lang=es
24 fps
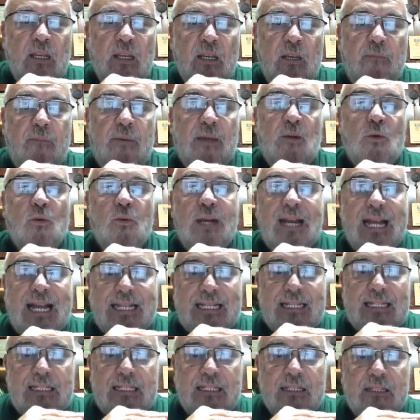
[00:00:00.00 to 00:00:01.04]

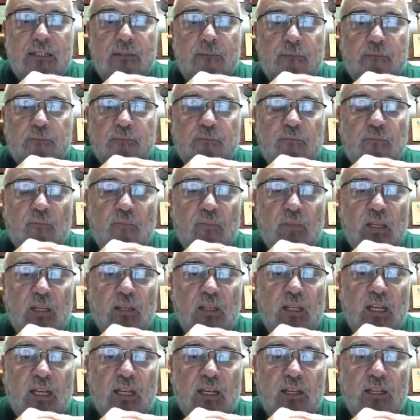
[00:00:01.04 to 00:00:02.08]
espeluznantes
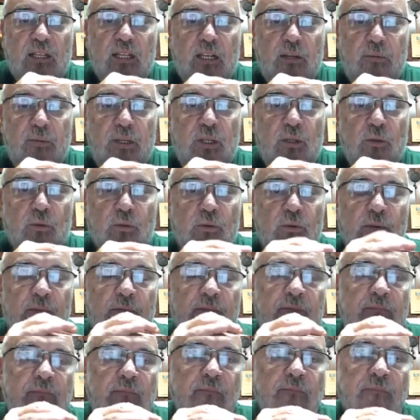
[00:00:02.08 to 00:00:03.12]
del virus
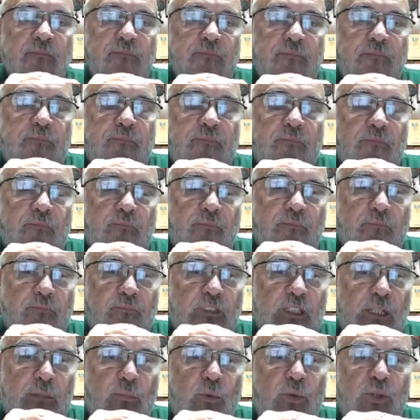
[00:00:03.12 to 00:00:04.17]

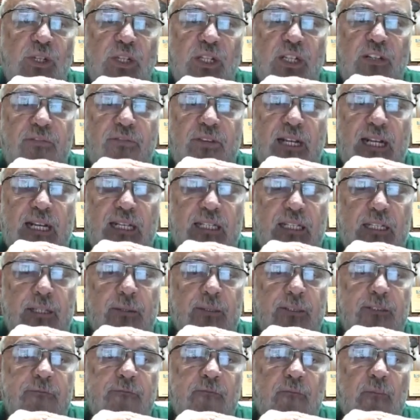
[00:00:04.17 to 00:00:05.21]
muy
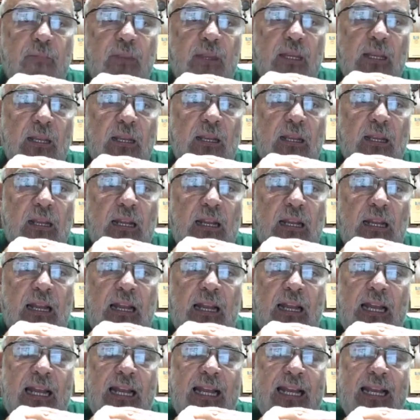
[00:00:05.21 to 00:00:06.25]
significativas.
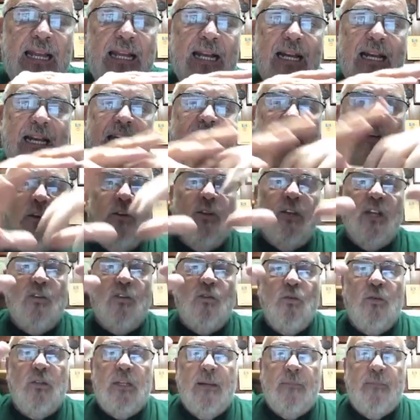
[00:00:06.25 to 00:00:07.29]
El ganadero se
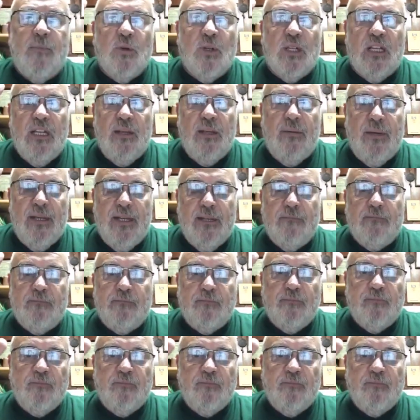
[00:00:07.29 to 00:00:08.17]
asusta porque ve